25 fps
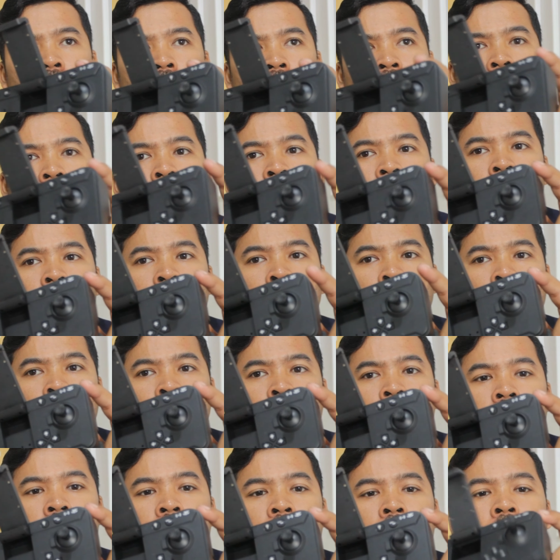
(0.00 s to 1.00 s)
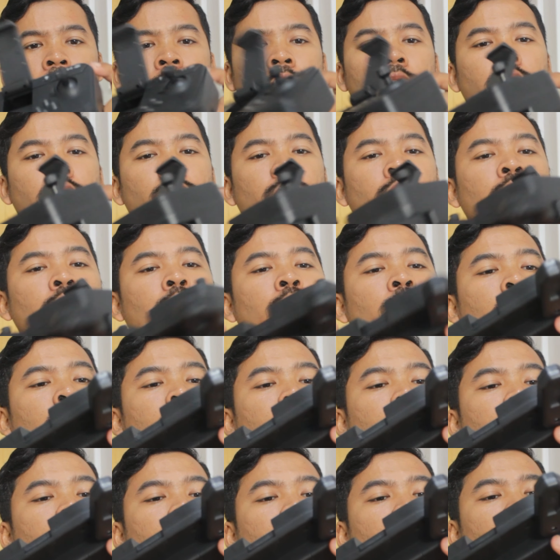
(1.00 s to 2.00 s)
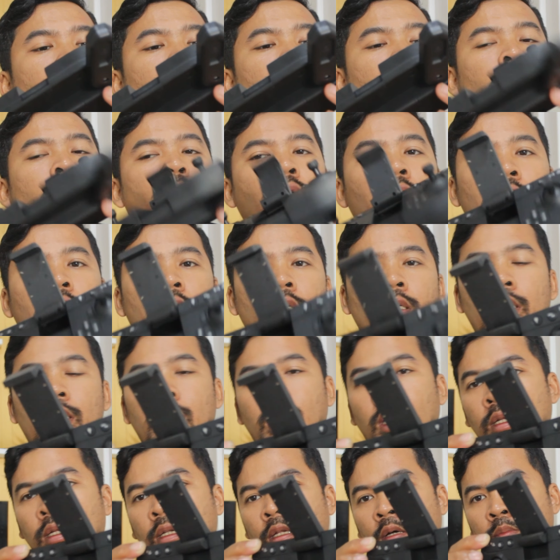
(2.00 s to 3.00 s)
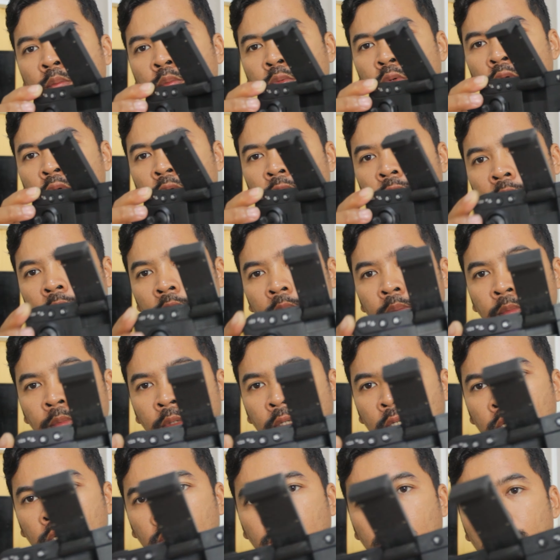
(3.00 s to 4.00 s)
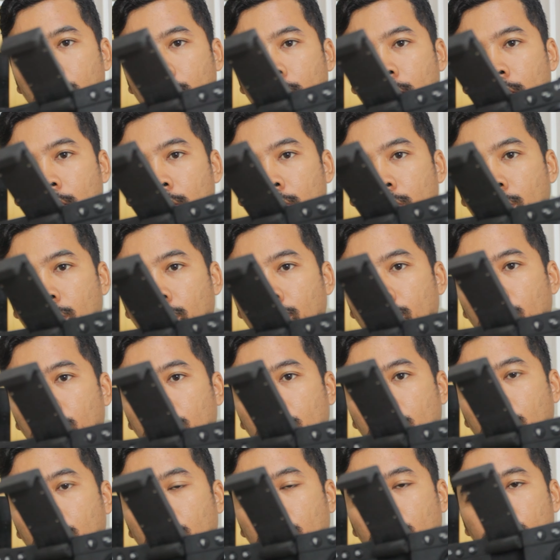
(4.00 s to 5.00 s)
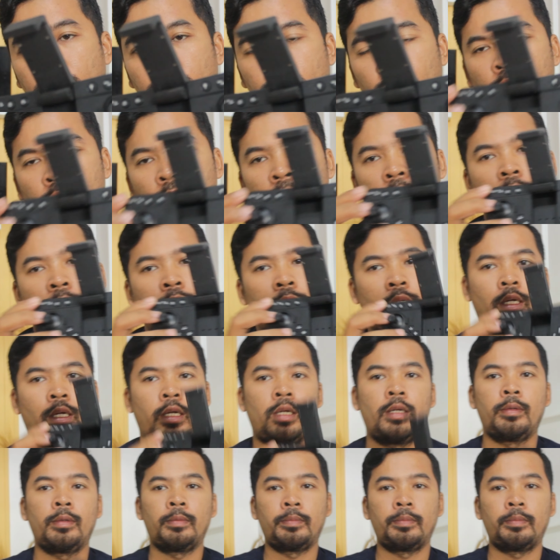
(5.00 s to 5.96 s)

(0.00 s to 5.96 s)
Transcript: dan yang di sini untuk tombol 360 flipnya yang ini tombol 360 flipnya